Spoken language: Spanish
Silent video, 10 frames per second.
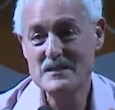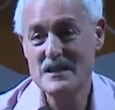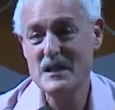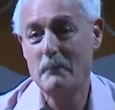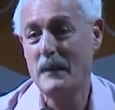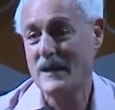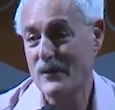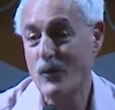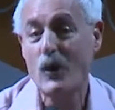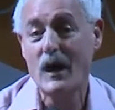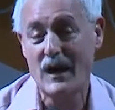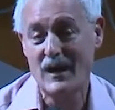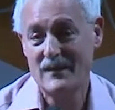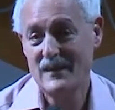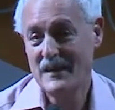esta es la
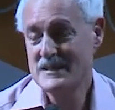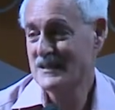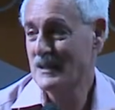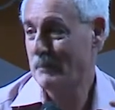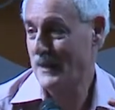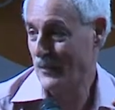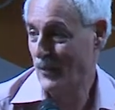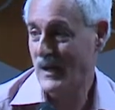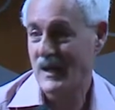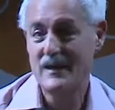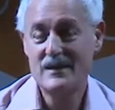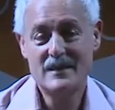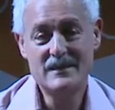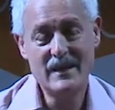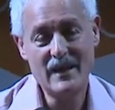paradoja, esta es la paradoja
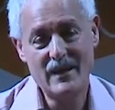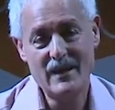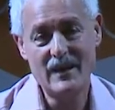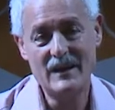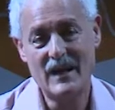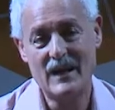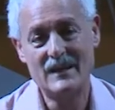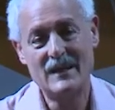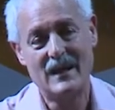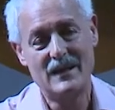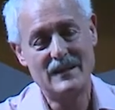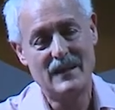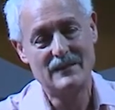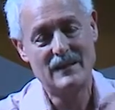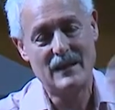de la,
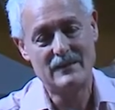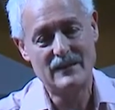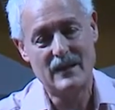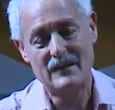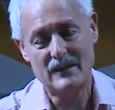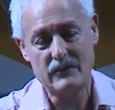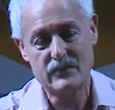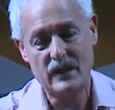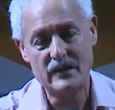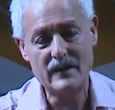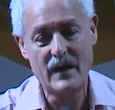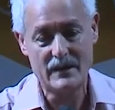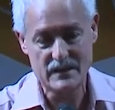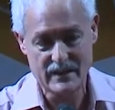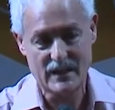
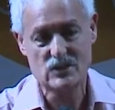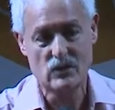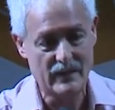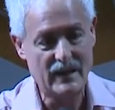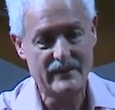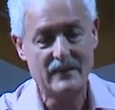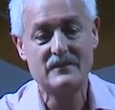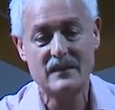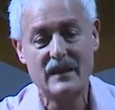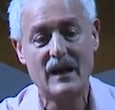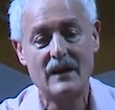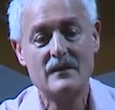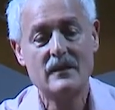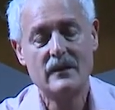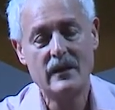nacionalidad, en este caso de la identidad
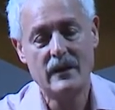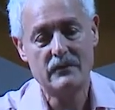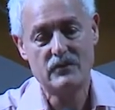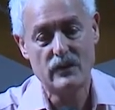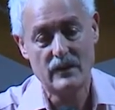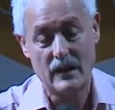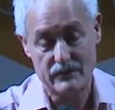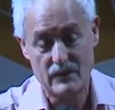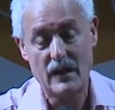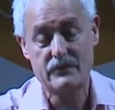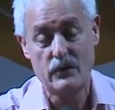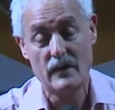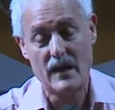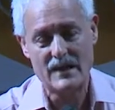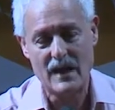eh, nacional
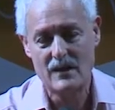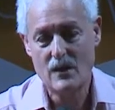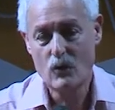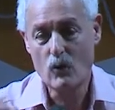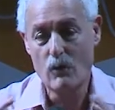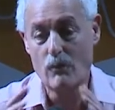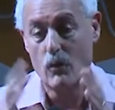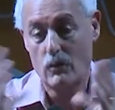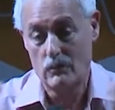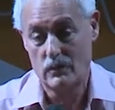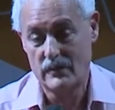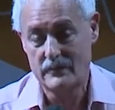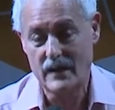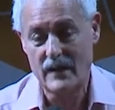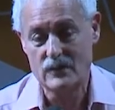ciudadana, como
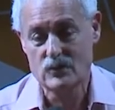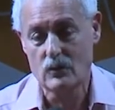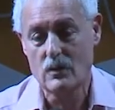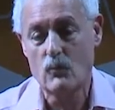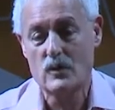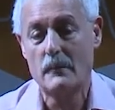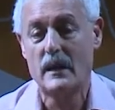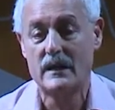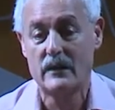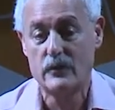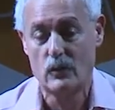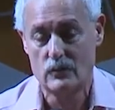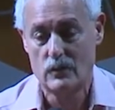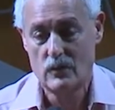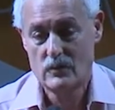dice Anderson, como una
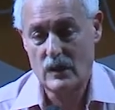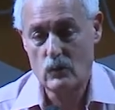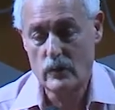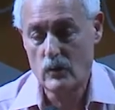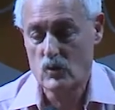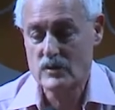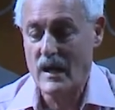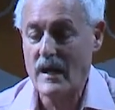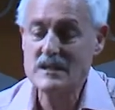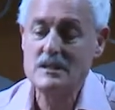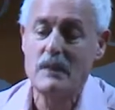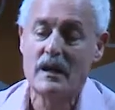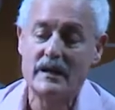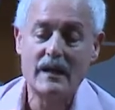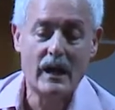imaginación. ¿De acuerdo? O sea, es
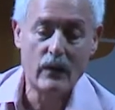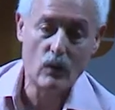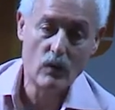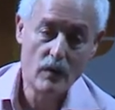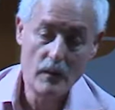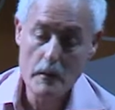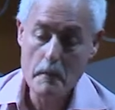imaginado